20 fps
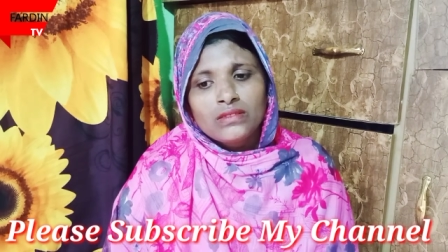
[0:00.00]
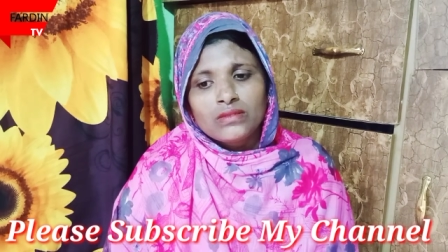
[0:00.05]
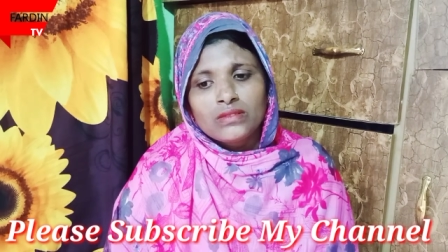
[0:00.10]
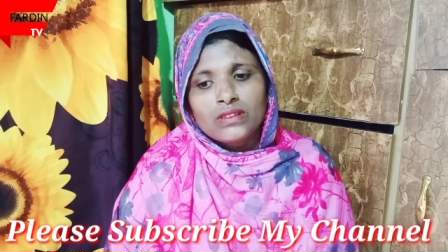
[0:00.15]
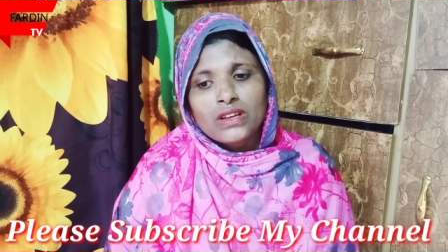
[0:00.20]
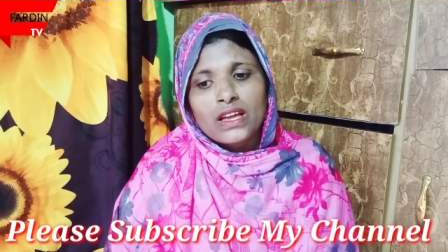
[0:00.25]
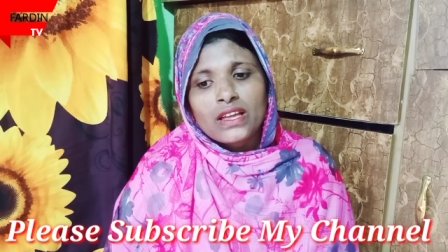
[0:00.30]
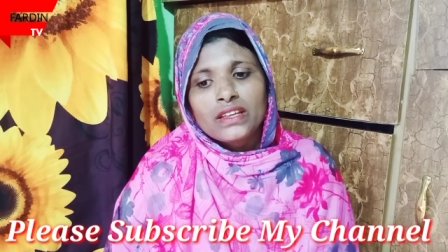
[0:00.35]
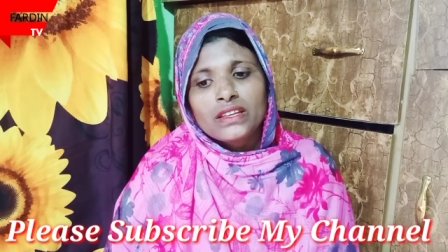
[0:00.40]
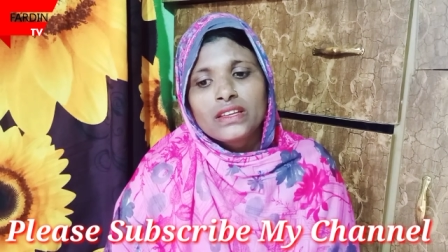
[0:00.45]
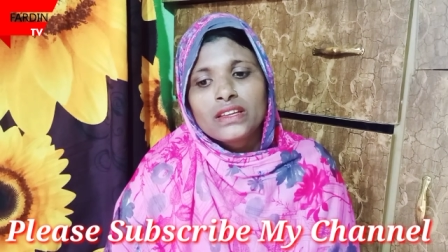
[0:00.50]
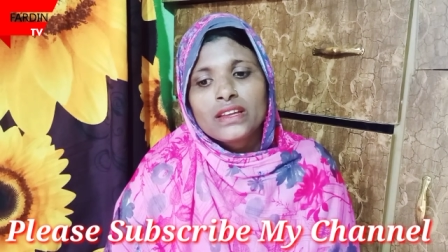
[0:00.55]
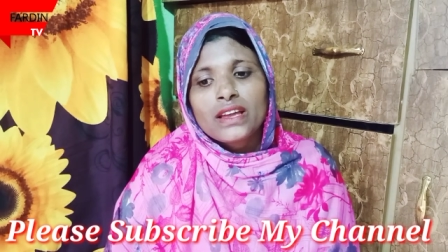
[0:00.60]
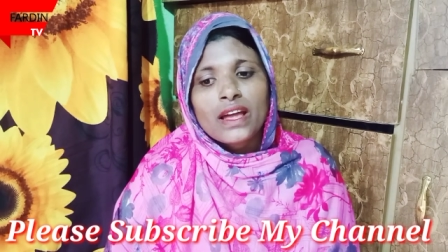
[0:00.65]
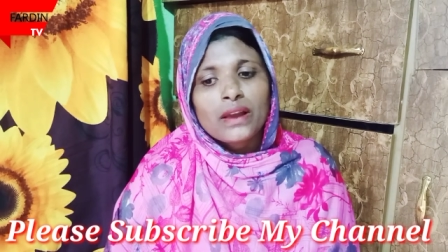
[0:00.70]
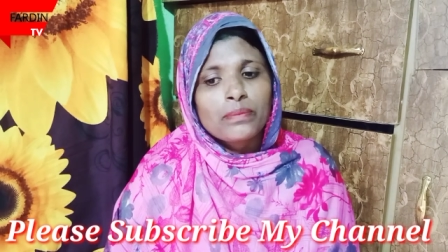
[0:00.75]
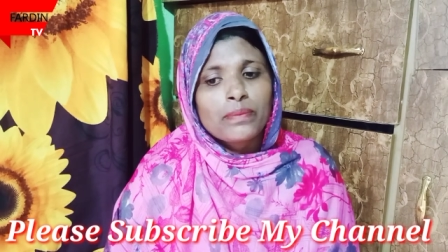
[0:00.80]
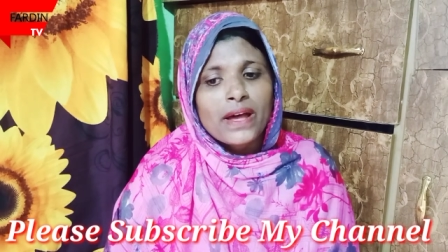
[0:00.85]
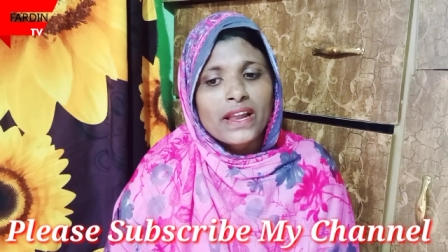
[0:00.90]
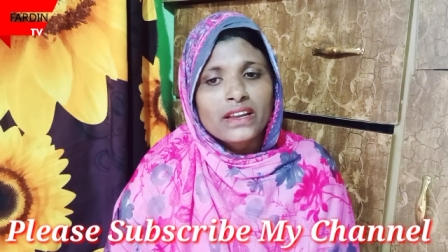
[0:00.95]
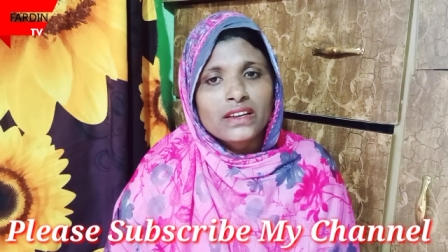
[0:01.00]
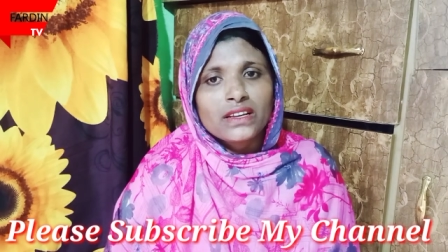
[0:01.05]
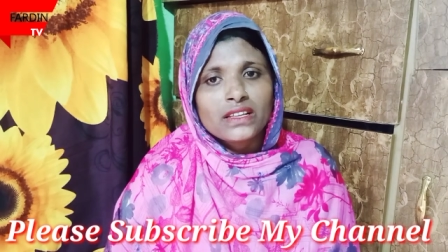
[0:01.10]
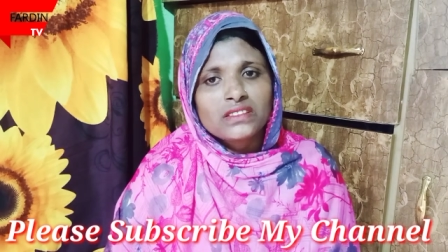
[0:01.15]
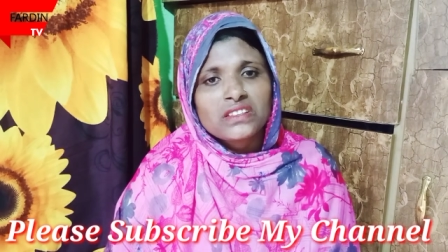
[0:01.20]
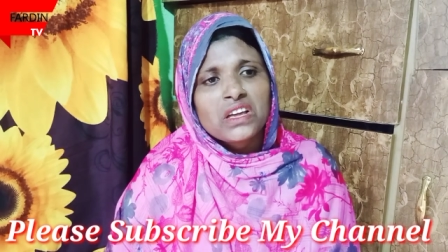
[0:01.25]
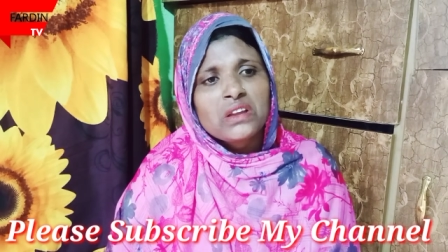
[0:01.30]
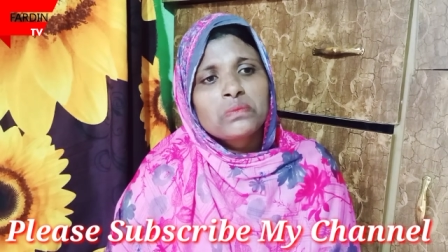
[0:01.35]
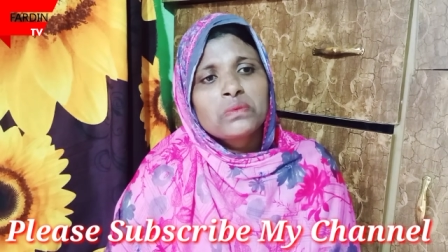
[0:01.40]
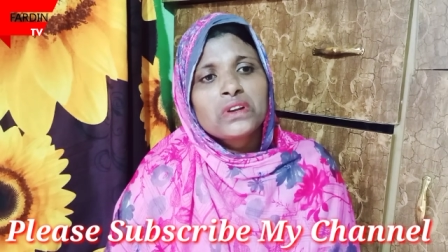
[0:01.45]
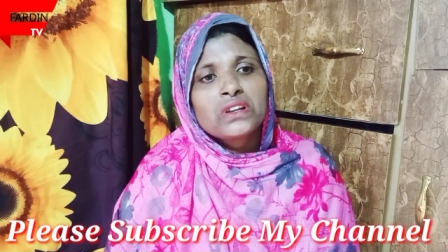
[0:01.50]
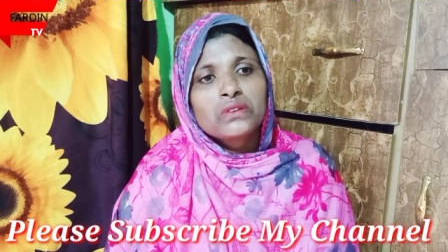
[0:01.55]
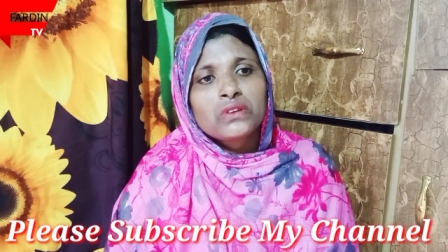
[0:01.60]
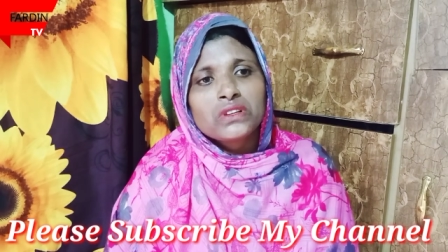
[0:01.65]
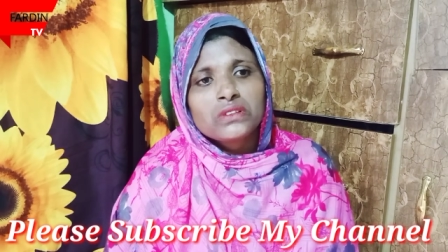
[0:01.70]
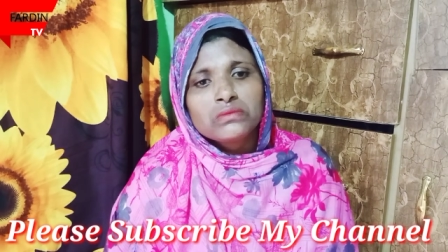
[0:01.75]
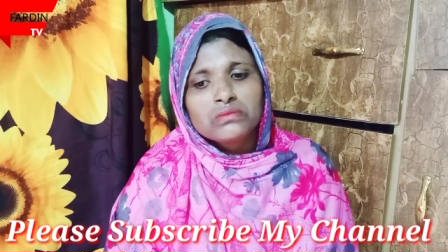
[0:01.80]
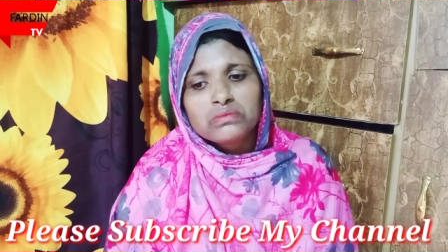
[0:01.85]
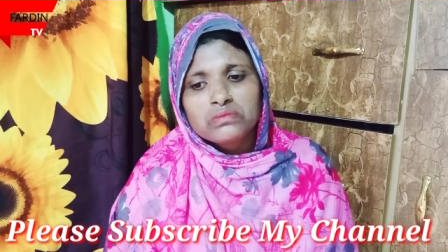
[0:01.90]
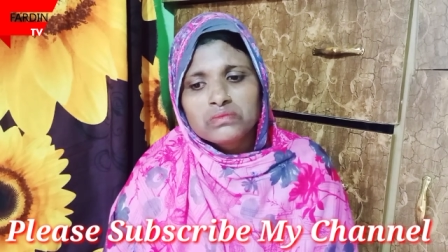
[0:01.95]
হে আর পারে না তারপরে ওই
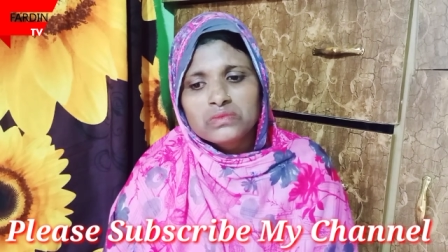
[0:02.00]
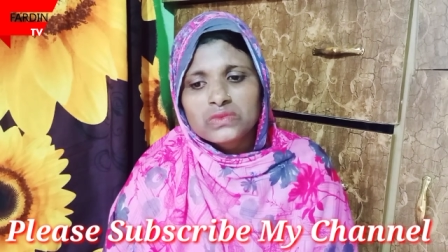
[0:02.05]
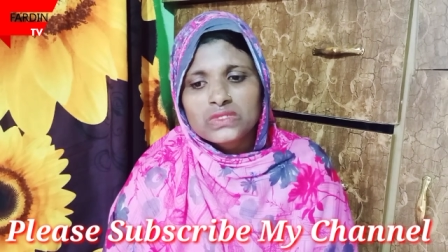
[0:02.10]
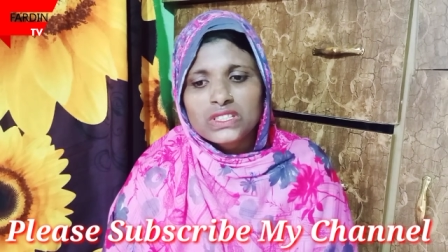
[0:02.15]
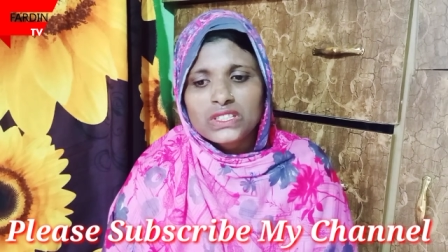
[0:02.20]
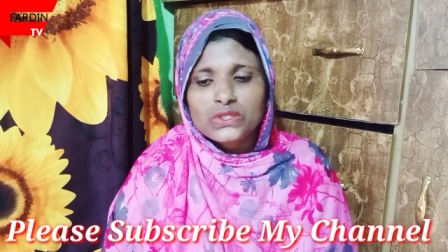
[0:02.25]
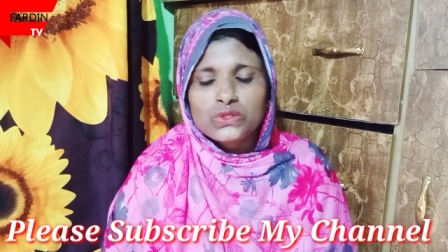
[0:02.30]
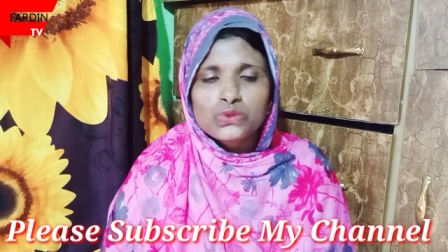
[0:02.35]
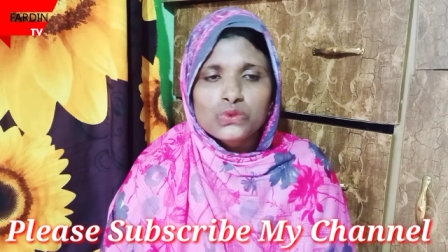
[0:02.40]
কি